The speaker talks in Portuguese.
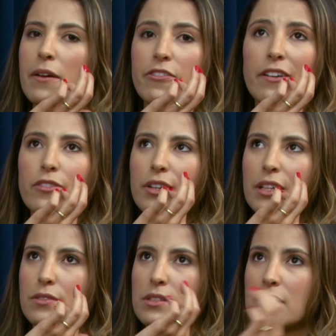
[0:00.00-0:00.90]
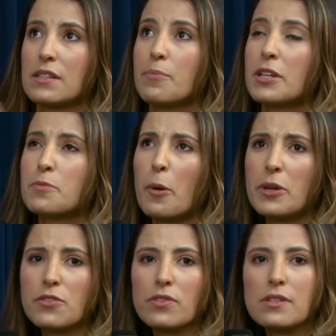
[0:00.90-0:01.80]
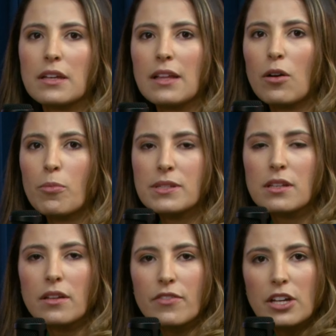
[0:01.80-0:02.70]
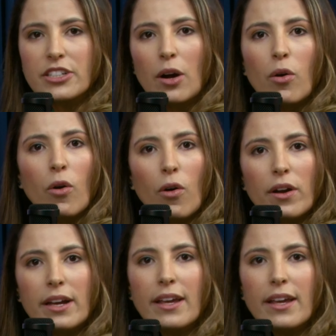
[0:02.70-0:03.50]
favoritos, assim. Principalmente você que tá começando a viajar agora,